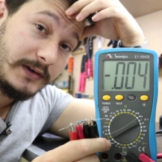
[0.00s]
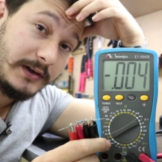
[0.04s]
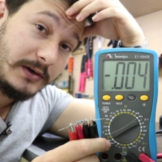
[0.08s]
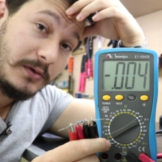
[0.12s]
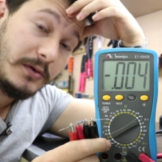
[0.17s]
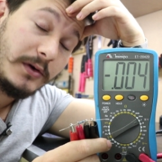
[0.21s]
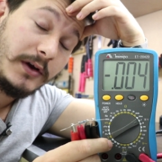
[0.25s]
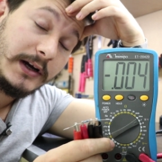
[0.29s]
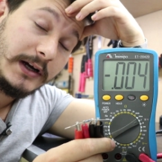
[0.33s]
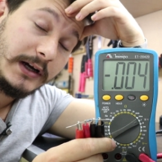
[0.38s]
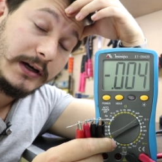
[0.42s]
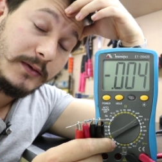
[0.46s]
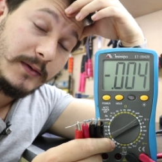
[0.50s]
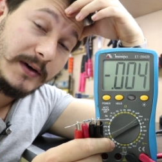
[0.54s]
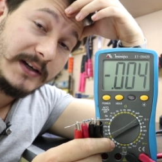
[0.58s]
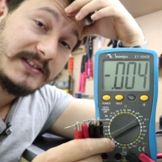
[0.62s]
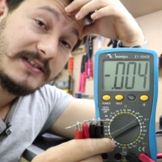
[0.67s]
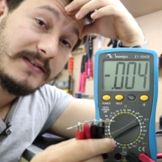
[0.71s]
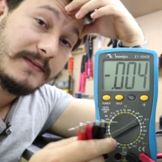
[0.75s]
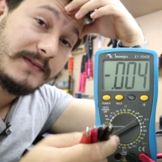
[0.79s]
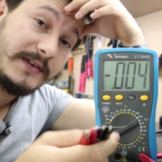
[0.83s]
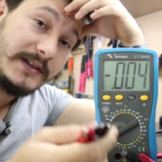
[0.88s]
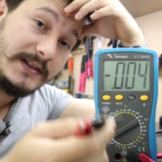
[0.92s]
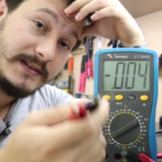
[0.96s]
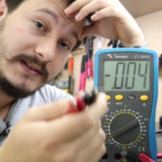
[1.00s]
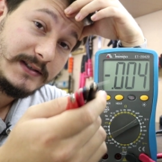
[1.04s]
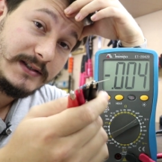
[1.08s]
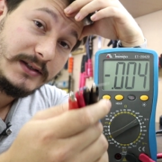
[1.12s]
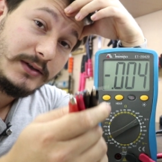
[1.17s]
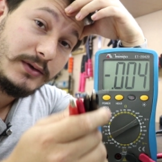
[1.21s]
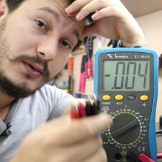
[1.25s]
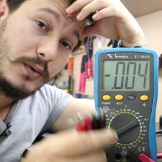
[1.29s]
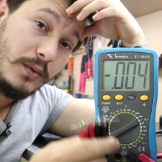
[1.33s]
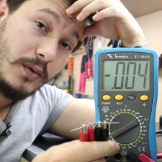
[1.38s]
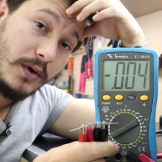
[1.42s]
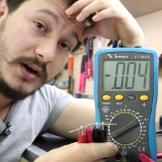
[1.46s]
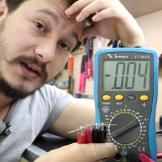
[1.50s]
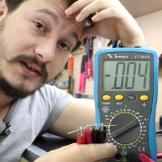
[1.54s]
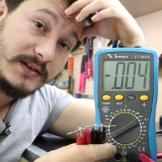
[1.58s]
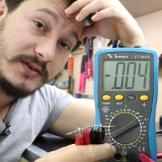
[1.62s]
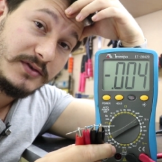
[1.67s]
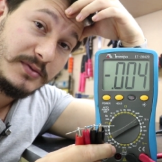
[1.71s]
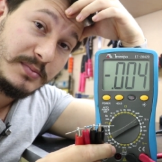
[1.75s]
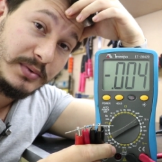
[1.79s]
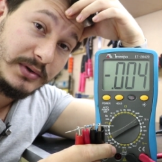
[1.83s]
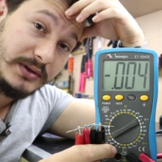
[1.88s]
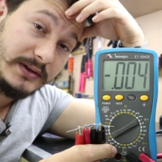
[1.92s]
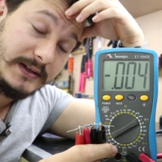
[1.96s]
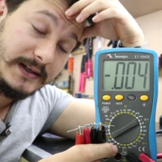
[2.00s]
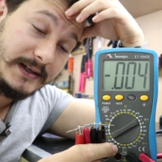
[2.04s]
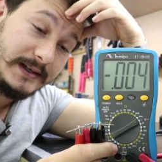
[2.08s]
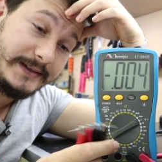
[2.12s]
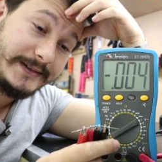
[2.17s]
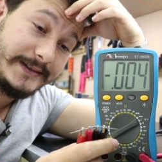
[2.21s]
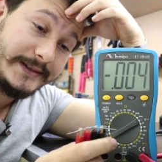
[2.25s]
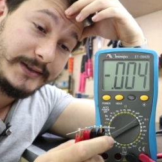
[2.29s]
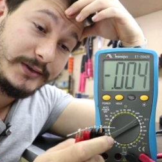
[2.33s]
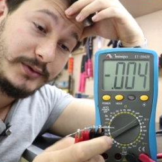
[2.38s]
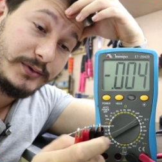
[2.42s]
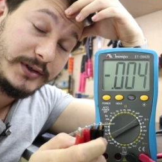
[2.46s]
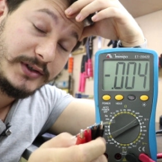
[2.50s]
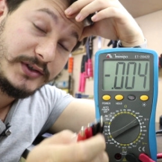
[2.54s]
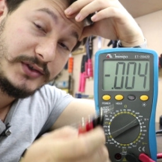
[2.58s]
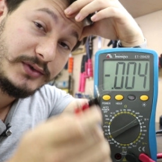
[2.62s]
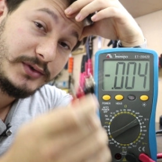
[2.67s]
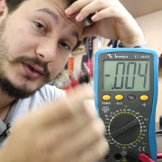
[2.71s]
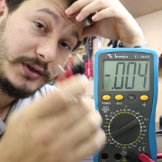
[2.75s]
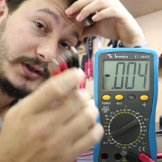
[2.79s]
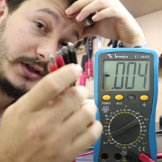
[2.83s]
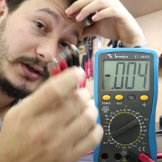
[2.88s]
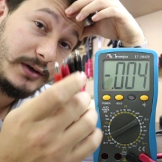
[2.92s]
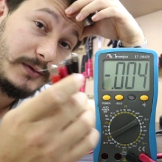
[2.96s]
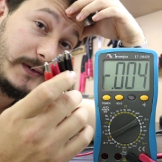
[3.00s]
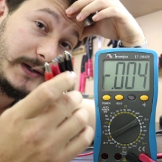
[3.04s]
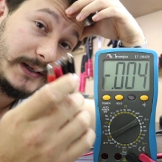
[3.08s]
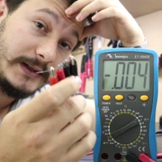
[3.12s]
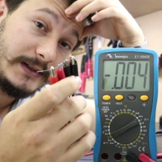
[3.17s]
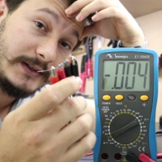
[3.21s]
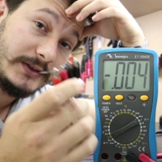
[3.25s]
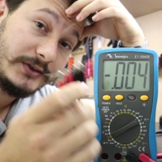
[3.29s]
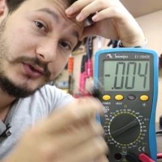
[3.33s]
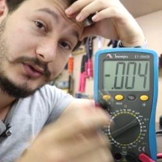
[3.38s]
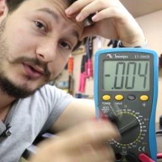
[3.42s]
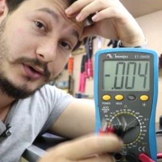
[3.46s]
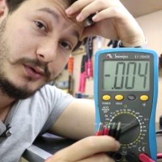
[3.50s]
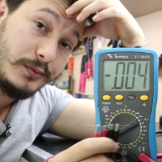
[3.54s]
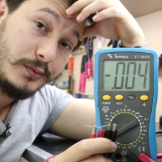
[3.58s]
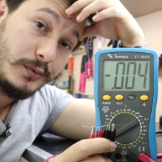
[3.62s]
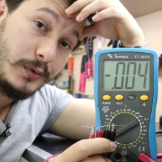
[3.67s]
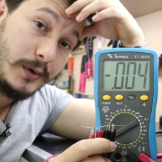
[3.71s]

você coloca quase 25 watts de potência em um resistor que aguenta só um